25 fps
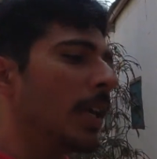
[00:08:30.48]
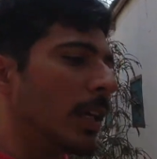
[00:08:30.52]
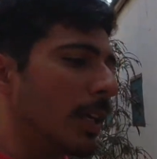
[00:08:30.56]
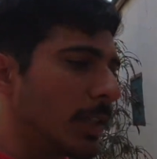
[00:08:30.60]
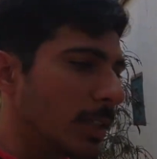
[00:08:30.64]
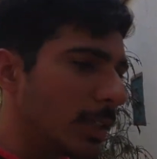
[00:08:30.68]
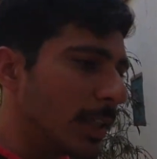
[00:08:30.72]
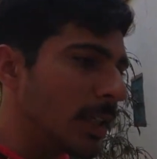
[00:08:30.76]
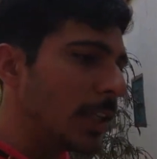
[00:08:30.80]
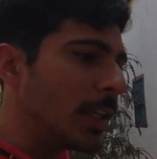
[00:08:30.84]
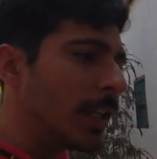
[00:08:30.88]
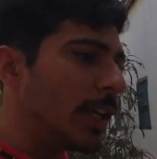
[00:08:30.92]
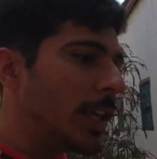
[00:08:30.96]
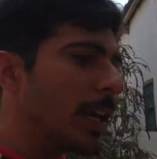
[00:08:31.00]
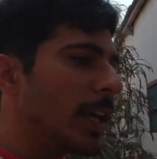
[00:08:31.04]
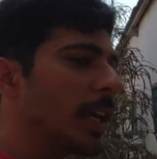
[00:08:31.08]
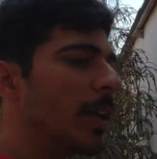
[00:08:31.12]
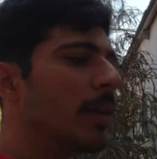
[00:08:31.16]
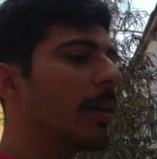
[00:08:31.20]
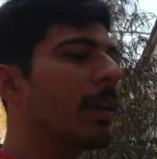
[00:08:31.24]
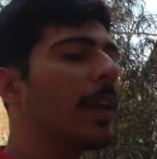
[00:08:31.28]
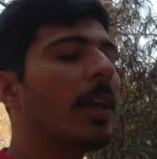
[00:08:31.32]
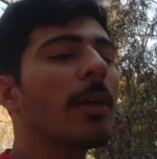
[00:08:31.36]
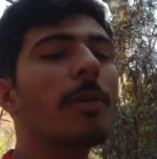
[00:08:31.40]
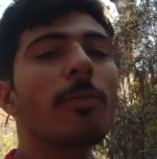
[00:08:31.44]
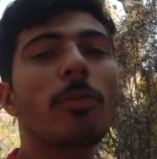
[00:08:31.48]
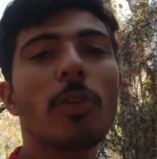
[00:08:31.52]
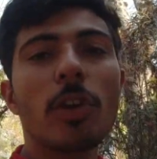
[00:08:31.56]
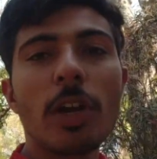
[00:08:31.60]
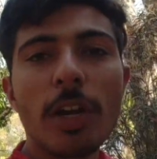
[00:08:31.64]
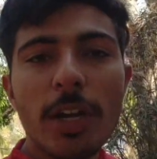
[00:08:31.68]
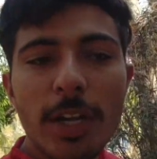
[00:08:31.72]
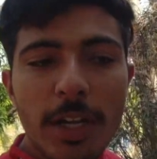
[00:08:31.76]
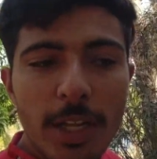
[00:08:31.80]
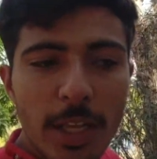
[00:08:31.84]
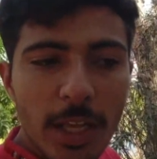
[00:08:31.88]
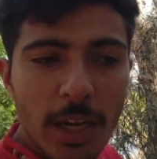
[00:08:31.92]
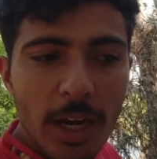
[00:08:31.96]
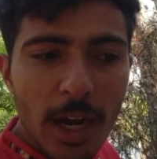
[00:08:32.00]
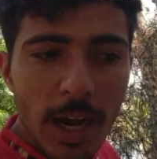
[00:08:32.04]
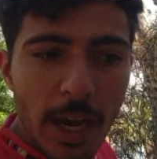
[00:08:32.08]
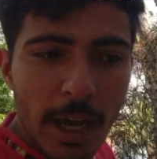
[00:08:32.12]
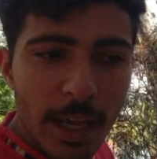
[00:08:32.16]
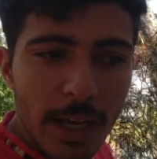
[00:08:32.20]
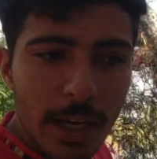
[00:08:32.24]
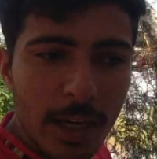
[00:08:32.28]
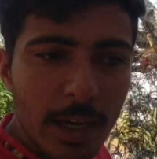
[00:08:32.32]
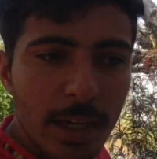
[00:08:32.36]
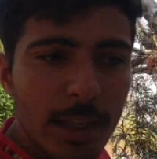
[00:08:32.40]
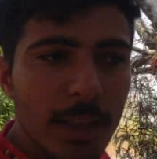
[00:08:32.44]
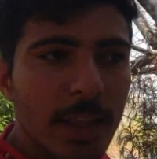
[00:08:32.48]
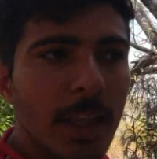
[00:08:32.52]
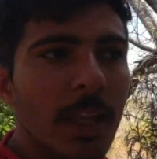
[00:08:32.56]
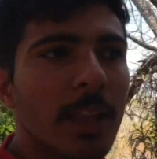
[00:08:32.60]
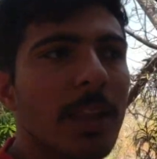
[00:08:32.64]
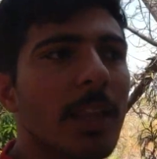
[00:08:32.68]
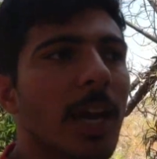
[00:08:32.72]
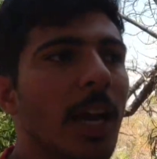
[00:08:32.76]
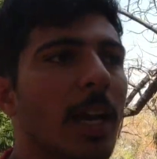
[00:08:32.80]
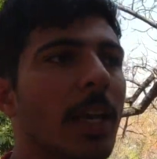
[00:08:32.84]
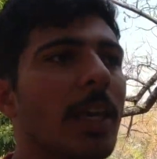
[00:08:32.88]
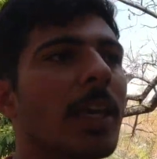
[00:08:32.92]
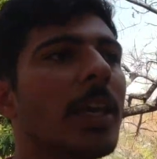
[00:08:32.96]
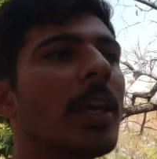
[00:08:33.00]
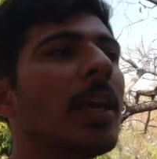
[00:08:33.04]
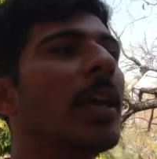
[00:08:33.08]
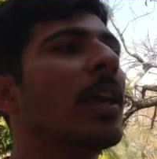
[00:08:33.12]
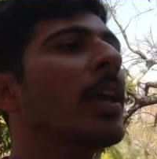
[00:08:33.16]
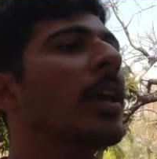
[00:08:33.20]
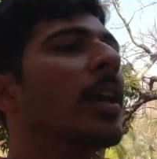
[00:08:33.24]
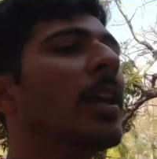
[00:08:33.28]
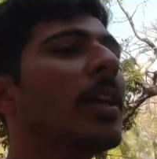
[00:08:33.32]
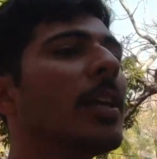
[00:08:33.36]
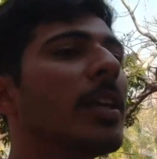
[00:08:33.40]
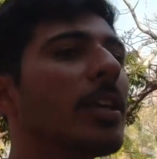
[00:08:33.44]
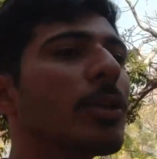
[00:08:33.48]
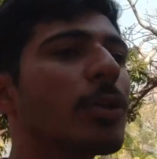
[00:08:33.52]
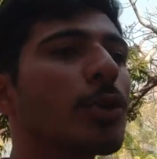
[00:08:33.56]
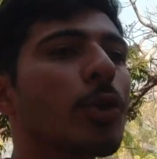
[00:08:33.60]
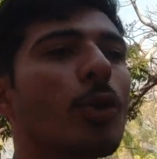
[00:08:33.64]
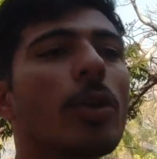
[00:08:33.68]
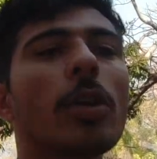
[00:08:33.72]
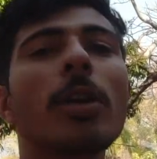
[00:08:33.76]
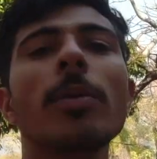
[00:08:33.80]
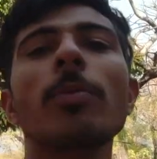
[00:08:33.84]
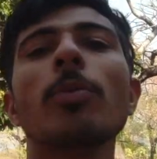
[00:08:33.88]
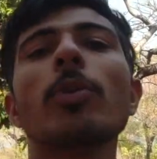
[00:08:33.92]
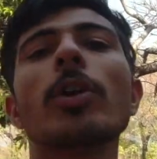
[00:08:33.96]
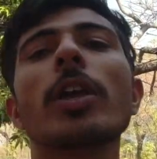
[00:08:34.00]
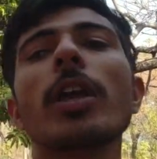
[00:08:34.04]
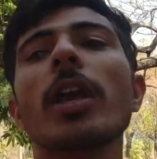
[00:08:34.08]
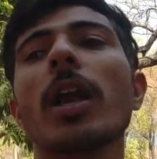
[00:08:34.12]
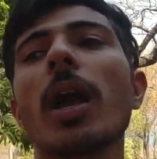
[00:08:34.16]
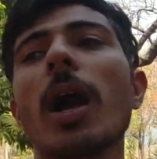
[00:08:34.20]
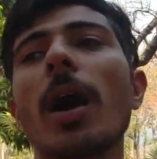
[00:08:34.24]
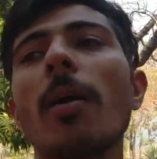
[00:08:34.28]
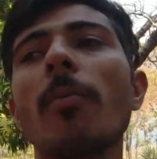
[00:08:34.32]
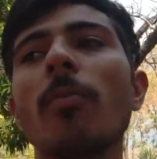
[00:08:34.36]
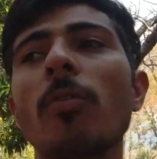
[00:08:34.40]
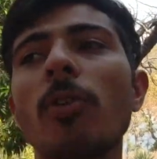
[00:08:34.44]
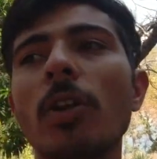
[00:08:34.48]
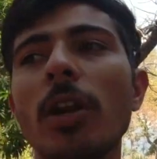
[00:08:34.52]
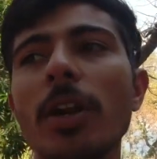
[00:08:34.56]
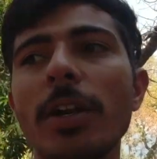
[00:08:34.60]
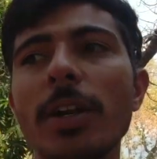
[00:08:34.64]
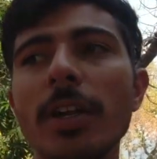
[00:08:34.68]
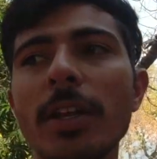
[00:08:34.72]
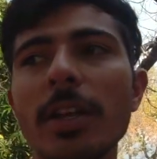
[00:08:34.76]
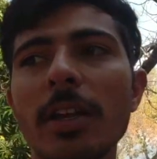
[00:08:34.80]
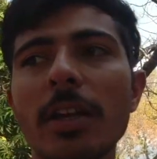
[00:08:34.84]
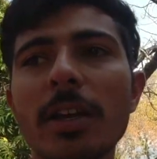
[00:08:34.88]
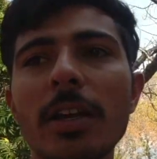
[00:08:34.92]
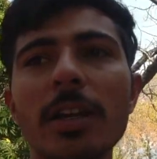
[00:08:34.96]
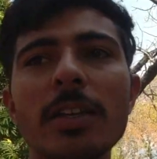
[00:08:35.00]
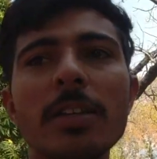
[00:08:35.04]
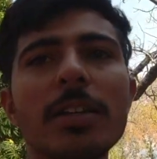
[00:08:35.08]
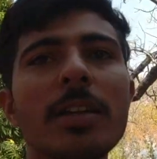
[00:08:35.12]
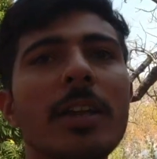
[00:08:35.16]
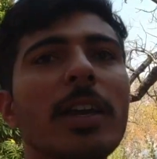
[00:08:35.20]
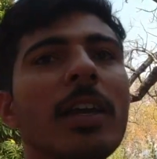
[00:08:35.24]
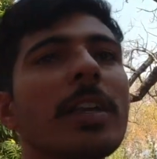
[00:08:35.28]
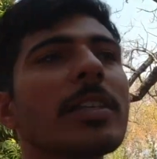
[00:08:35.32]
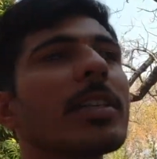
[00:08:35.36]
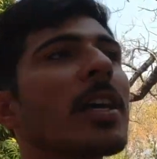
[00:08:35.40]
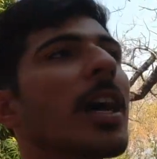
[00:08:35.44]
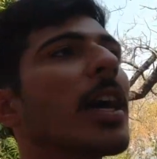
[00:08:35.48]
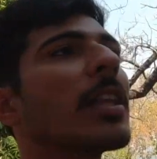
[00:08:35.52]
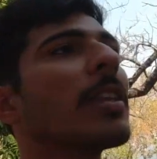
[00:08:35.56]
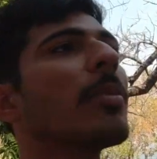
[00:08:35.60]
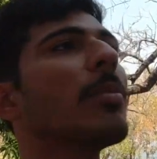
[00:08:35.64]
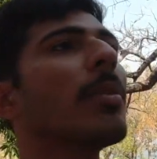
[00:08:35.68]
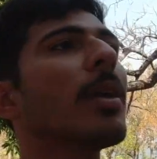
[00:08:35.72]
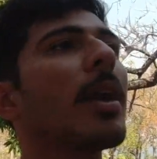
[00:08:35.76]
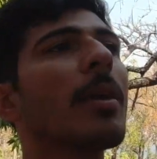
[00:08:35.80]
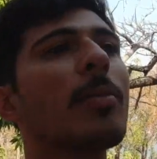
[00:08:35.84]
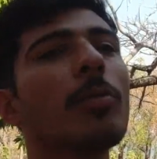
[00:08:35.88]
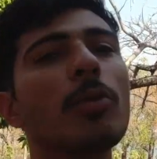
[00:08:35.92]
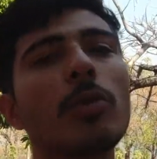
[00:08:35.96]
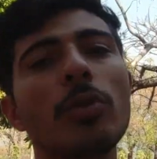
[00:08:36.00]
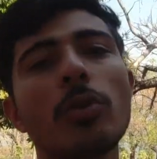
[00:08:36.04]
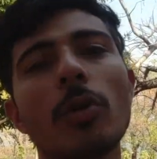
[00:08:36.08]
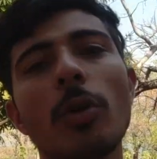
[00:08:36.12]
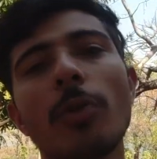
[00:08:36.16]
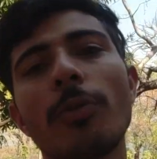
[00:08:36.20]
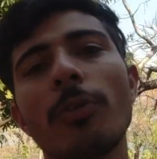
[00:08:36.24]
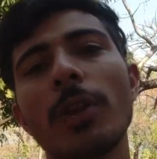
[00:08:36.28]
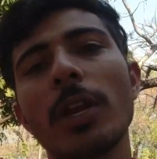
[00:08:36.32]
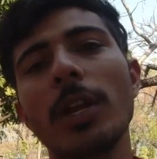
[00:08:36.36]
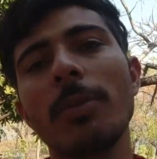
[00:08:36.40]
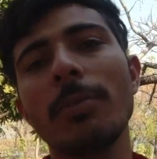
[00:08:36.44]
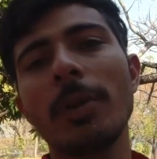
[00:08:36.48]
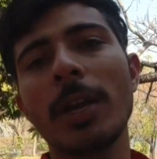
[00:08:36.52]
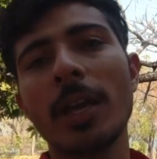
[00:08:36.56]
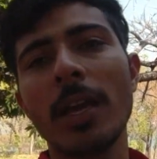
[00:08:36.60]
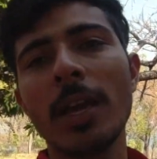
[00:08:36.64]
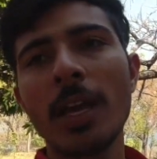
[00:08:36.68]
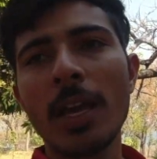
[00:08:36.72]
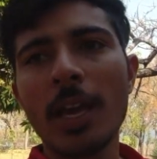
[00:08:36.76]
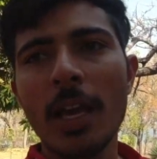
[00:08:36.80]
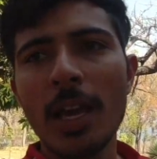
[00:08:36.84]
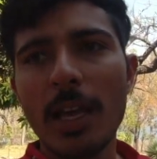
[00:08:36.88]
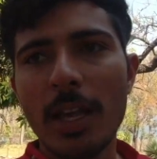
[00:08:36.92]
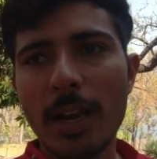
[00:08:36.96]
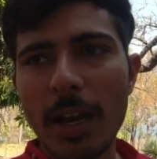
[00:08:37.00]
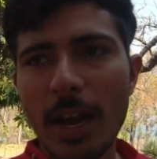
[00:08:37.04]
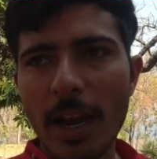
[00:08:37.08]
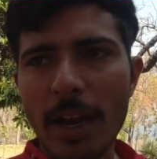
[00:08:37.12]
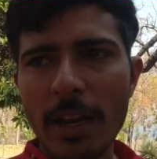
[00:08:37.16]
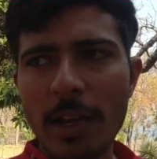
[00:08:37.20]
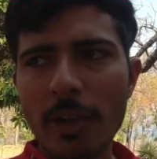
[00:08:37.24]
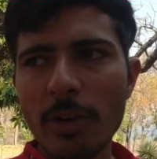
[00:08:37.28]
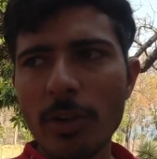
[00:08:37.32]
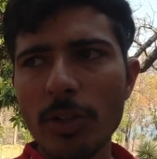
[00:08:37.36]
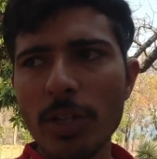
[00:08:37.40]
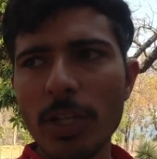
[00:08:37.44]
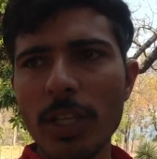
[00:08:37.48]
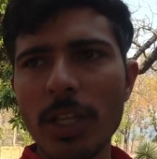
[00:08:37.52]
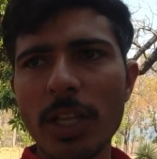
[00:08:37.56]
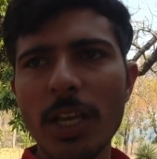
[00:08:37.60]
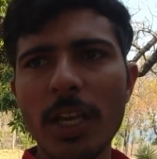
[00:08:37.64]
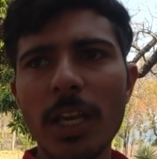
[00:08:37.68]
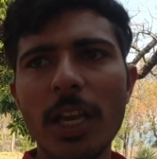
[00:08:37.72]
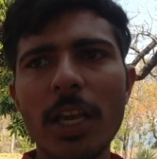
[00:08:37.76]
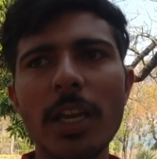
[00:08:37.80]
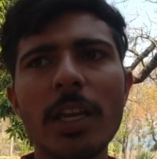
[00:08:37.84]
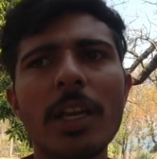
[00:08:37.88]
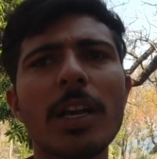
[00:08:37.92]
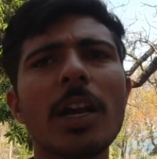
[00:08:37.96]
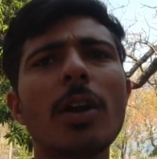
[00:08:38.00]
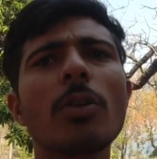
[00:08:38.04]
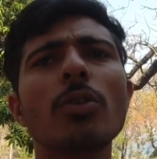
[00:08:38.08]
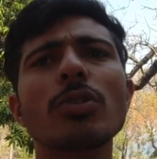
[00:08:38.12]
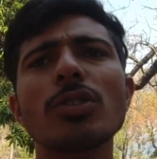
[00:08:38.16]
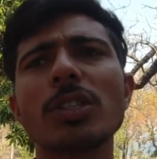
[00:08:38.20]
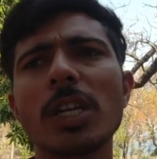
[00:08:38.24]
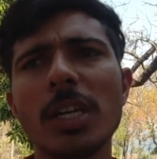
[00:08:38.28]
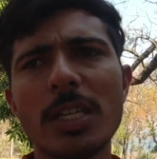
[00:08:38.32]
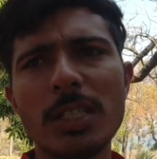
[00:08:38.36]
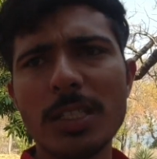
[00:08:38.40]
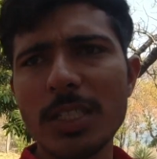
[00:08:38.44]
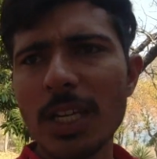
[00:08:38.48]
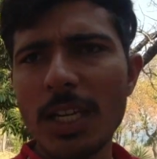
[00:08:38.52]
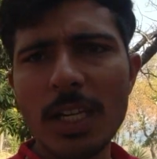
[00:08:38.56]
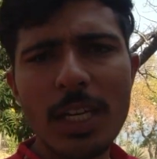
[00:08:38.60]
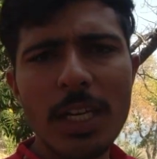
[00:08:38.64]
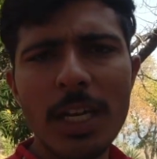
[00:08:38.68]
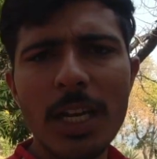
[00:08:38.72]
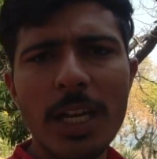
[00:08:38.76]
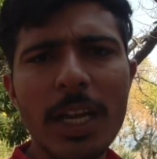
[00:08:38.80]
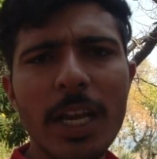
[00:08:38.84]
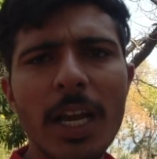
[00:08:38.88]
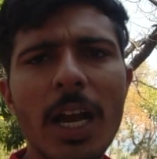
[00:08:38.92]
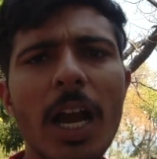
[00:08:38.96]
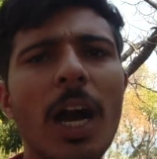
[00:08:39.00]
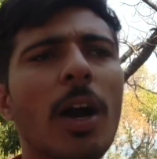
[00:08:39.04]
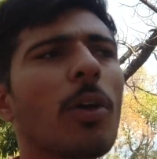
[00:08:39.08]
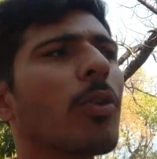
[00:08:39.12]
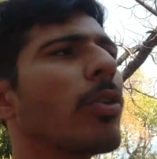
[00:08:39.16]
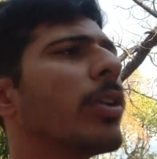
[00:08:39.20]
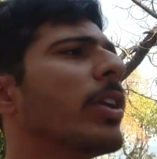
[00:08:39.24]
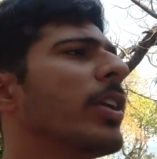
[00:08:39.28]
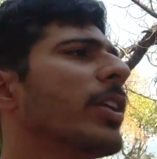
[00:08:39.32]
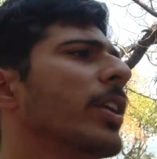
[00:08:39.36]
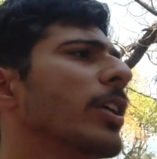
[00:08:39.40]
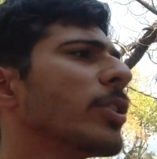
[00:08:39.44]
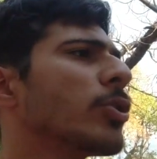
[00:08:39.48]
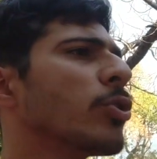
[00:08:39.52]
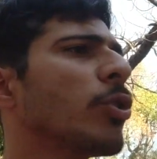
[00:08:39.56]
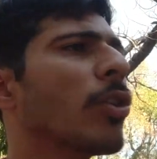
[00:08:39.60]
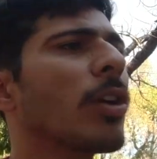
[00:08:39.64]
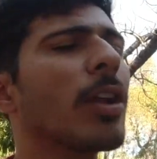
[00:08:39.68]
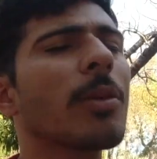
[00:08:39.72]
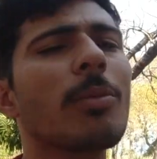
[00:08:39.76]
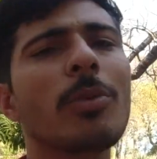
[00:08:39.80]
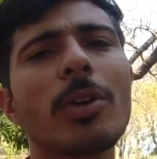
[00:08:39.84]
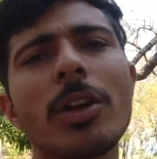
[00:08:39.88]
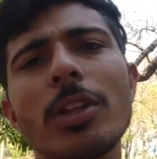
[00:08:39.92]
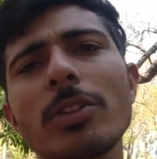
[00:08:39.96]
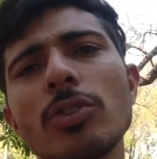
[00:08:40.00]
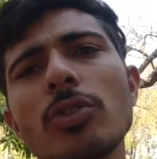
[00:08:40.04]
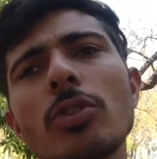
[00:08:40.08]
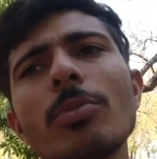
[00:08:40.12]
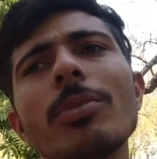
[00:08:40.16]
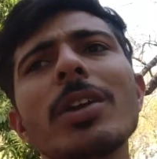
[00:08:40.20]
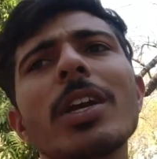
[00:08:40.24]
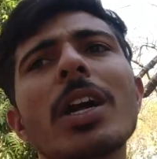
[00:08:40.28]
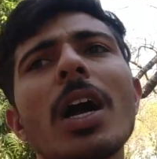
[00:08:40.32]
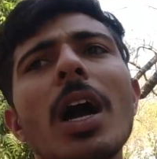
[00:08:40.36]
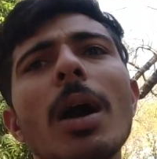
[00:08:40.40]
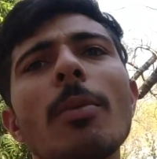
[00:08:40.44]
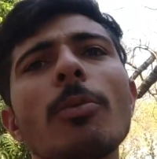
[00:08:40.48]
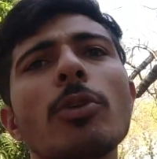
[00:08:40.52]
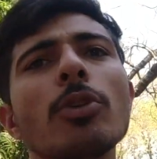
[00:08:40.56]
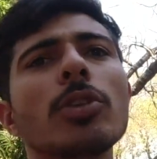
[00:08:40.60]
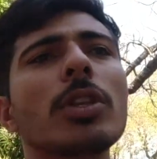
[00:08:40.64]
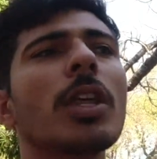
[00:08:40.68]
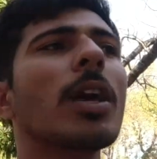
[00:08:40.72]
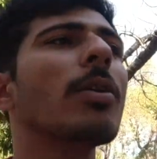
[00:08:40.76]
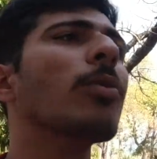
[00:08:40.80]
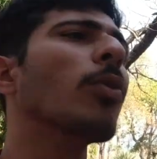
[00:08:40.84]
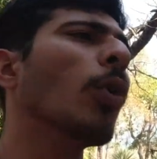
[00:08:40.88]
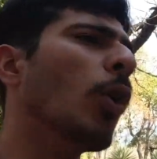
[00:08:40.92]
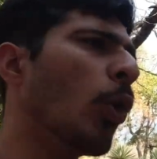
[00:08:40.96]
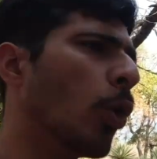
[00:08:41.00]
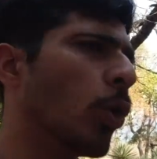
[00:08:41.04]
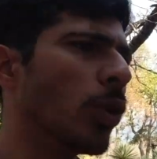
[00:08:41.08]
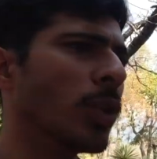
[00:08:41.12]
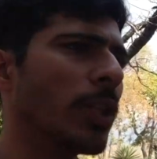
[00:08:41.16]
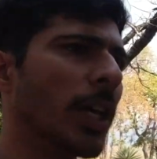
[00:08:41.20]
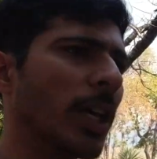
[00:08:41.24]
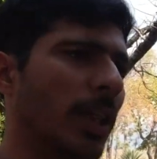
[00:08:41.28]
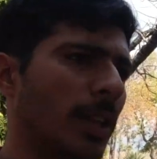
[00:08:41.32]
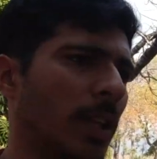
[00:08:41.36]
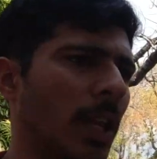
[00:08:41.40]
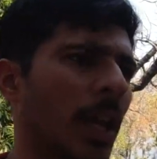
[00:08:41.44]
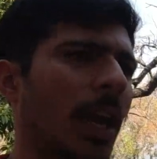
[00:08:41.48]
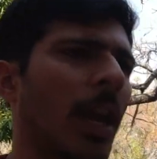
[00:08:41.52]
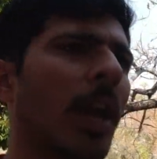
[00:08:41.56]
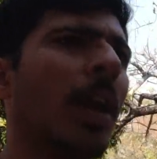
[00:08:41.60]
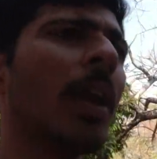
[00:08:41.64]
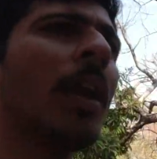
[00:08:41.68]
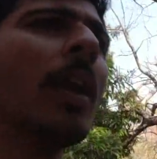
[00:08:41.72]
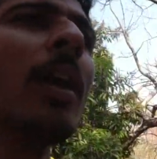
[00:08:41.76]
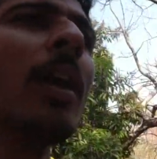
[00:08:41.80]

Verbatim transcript: इसीलिए ये वॉल्टियर हायर करते हैं ताकि ये छोटे मोटे काम वॉल्टियर कर सके साथ में हम उनको फ्री में रहने को दे देंगे इनका कुछ खर्चा नहीं लगेगा और इनके छोटे मोटे जो भी काम होते हैं वो हो जाते हैं